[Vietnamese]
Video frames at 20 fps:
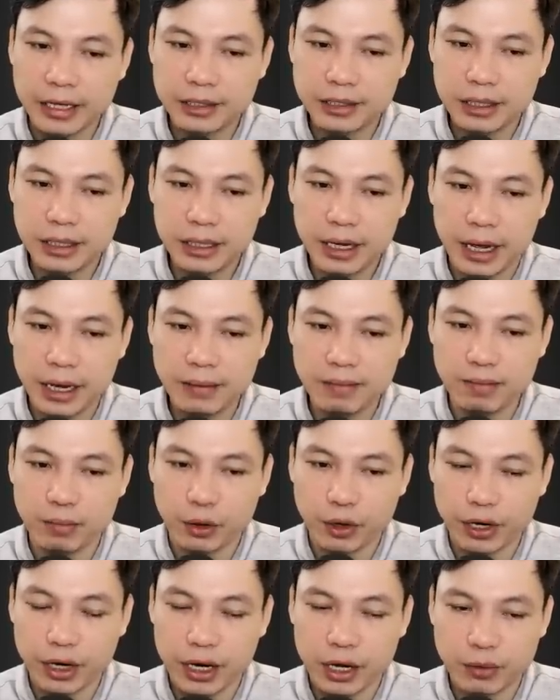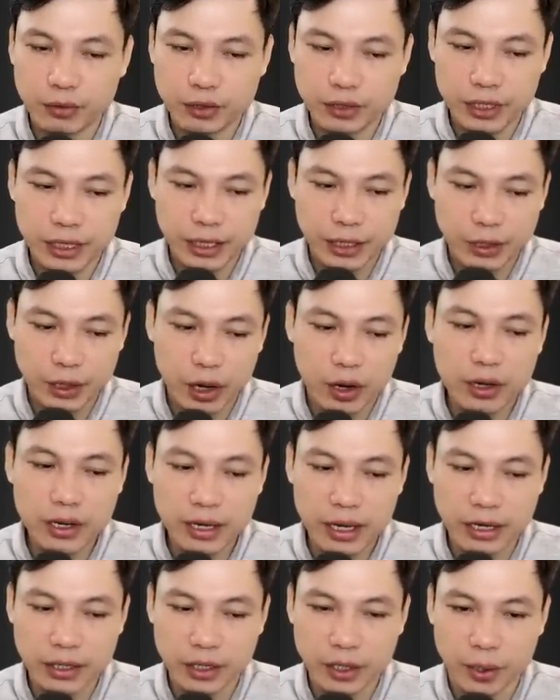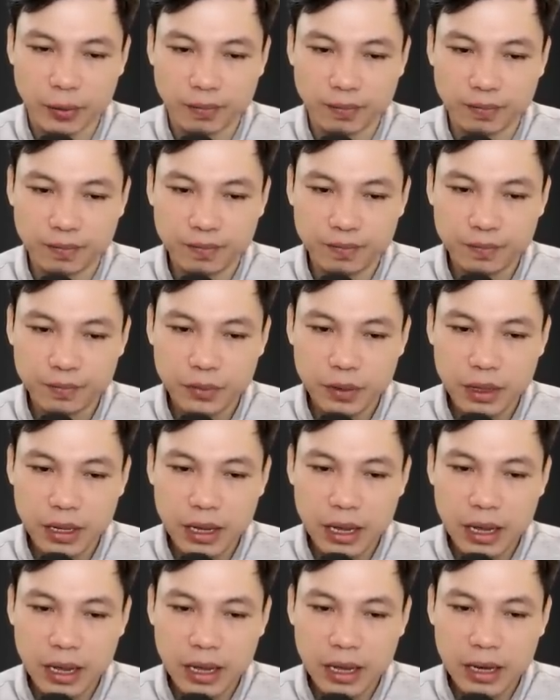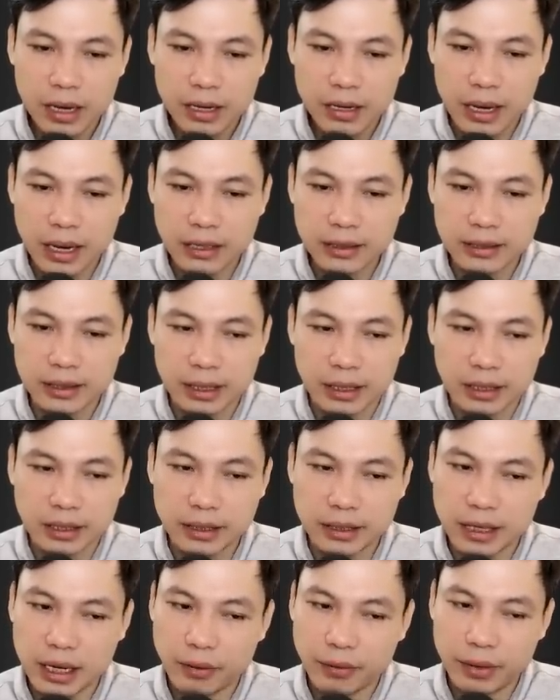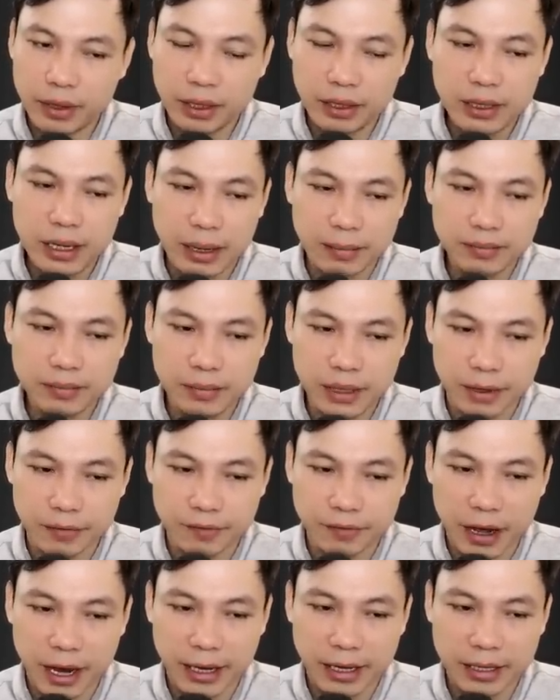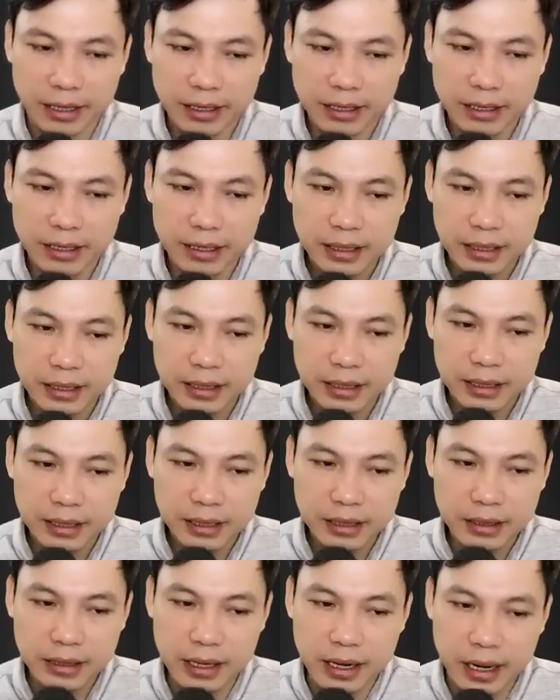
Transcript: Phật Thích Ca là vị đại thánh có đủ 10 danh hiệu như Lai, Ứng Cúng, Chánh Biến Chi,